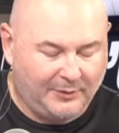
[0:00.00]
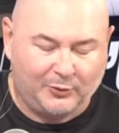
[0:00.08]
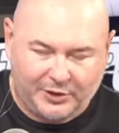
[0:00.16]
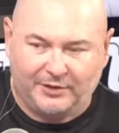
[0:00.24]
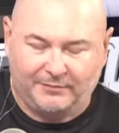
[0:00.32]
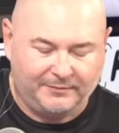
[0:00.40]

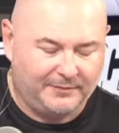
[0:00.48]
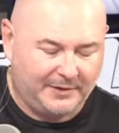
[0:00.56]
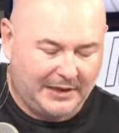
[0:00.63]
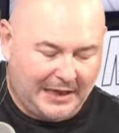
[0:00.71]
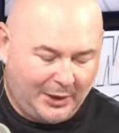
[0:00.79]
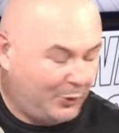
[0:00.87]
Ok.
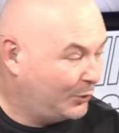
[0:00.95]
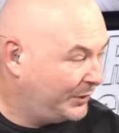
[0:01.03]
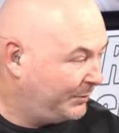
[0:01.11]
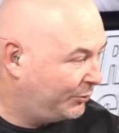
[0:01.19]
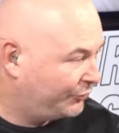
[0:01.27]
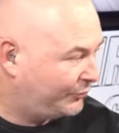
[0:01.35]
Allô Allô,
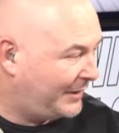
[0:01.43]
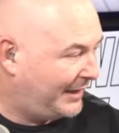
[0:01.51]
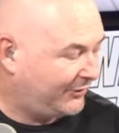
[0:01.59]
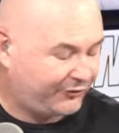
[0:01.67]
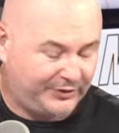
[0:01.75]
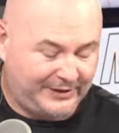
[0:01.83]
oui,
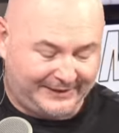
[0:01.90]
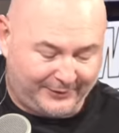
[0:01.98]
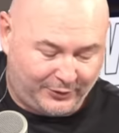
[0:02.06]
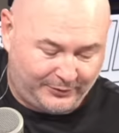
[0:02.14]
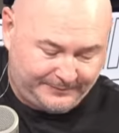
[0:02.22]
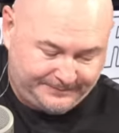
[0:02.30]
bonsoir.
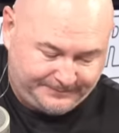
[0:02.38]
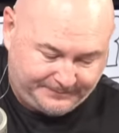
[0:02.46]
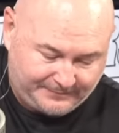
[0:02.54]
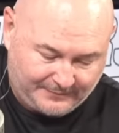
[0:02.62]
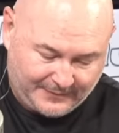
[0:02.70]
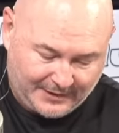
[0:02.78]
Jonathan
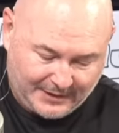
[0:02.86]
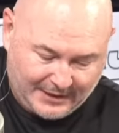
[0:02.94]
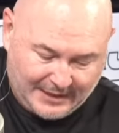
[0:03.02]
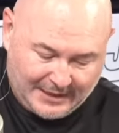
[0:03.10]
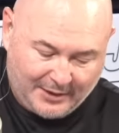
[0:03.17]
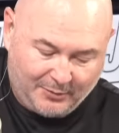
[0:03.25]
Oui,
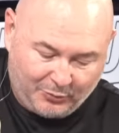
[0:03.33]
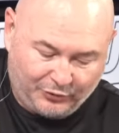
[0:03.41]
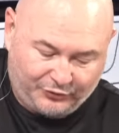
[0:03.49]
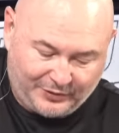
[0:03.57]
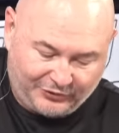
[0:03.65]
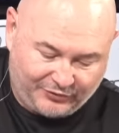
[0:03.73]
bonsoir, lui-même.
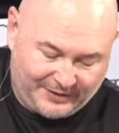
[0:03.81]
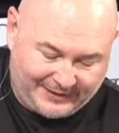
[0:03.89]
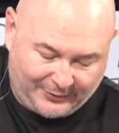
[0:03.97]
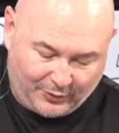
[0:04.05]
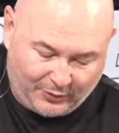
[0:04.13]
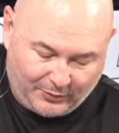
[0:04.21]
Bonsoir,
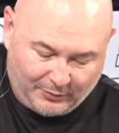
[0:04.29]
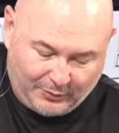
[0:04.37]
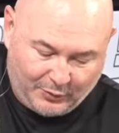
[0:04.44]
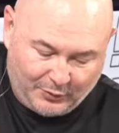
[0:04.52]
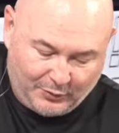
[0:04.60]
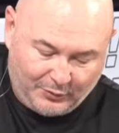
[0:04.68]
Jonathan.
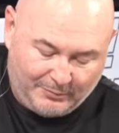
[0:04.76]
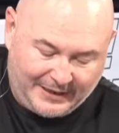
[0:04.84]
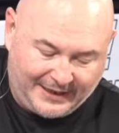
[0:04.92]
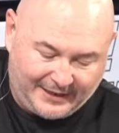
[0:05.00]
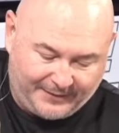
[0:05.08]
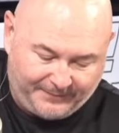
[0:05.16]
Une
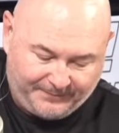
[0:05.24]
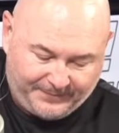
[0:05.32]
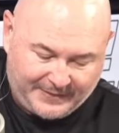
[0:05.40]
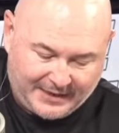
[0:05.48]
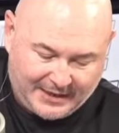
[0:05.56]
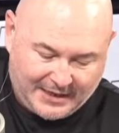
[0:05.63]
blague.
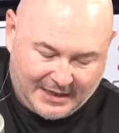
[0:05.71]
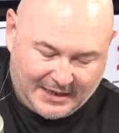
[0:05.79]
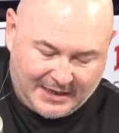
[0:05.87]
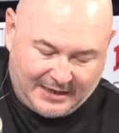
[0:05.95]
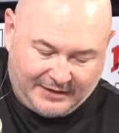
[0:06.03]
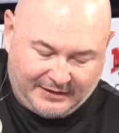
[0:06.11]

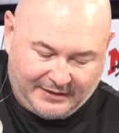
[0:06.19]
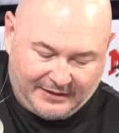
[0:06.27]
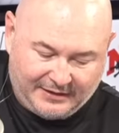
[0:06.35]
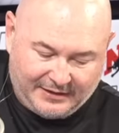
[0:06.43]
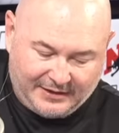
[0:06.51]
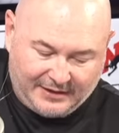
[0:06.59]

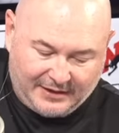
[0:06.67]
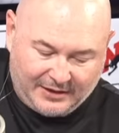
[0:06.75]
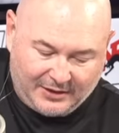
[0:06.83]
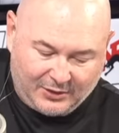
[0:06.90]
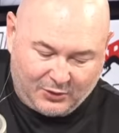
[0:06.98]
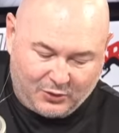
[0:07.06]
Oui.
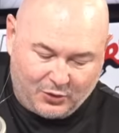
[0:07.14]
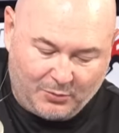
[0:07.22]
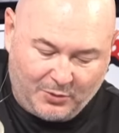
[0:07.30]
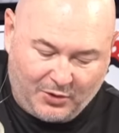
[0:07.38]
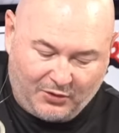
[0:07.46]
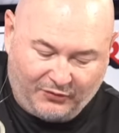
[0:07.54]

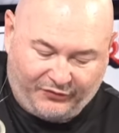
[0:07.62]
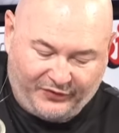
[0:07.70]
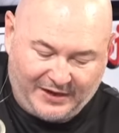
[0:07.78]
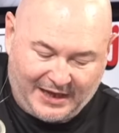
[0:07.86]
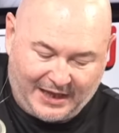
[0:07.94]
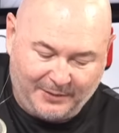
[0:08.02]
Comment
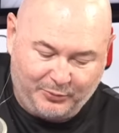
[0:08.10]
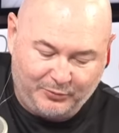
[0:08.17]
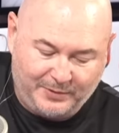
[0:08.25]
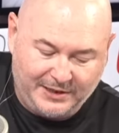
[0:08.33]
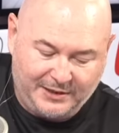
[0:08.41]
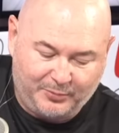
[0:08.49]
fait la
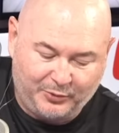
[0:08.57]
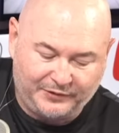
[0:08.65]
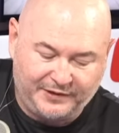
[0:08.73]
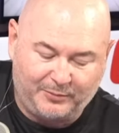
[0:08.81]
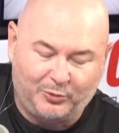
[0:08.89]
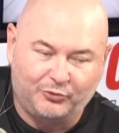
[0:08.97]
République
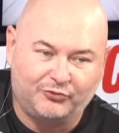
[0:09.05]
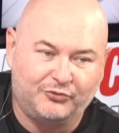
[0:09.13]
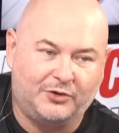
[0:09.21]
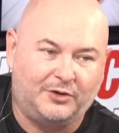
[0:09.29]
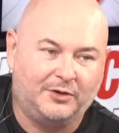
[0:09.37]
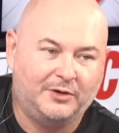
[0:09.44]
pour dire
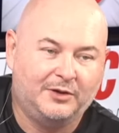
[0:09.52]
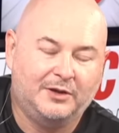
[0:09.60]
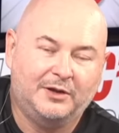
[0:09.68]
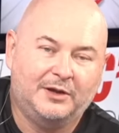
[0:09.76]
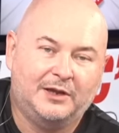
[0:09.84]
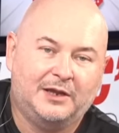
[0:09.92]
bonjour
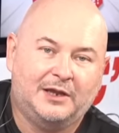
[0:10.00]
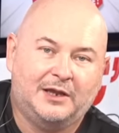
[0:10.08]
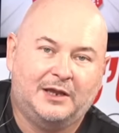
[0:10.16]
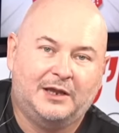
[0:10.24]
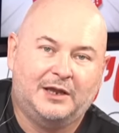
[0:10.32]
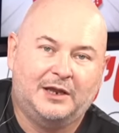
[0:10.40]

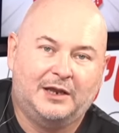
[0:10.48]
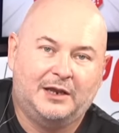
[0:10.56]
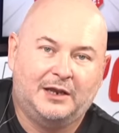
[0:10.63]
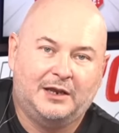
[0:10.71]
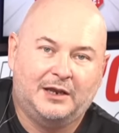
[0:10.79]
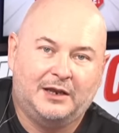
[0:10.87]

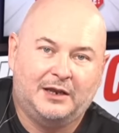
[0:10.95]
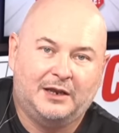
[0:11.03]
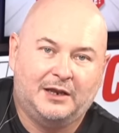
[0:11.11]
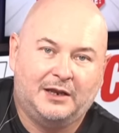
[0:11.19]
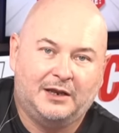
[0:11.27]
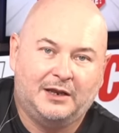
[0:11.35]
Comment
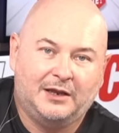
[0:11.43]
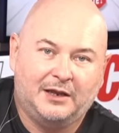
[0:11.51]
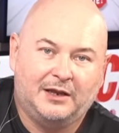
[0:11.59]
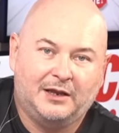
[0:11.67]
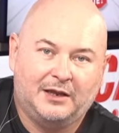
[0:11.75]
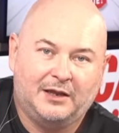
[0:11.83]
c'est la
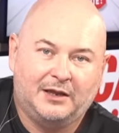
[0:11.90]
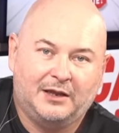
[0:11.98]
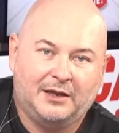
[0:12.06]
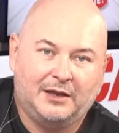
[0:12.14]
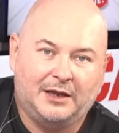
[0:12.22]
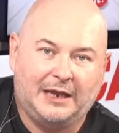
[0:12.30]
République pour dire
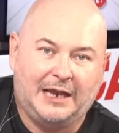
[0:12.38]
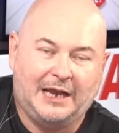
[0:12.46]
bonjour